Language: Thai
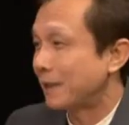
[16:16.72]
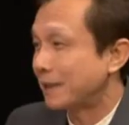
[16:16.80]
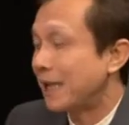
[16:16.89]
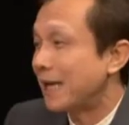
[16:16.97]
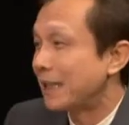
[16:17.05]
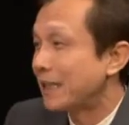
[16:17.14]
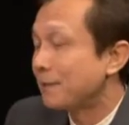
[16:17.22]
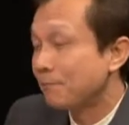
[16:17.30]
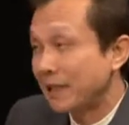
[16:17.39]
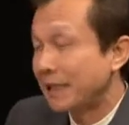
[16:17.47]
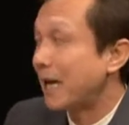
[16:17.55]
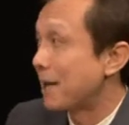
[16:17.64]
พระธาตุนี้
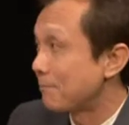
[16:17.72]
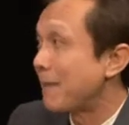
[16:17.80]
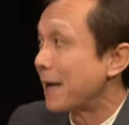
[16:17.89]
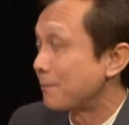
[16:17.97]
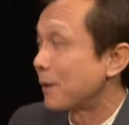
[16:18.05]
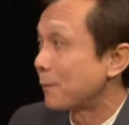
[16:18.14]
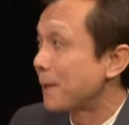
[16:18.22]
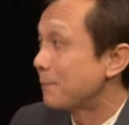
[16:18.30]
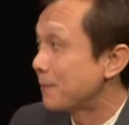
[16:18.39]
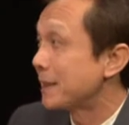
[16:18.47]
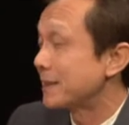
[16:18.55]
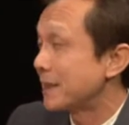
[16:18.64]
มีการแบ่งประเภ
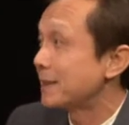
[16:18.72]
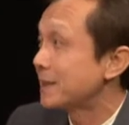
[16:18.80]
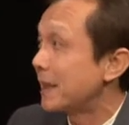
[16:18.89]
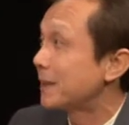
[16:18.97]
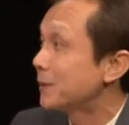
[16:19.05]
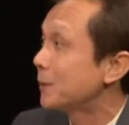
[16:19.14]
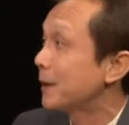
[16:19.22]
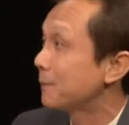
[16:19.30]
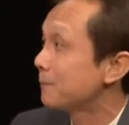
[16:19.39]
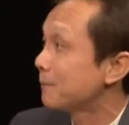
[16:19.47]
ทเป็นชั้นๆด้วย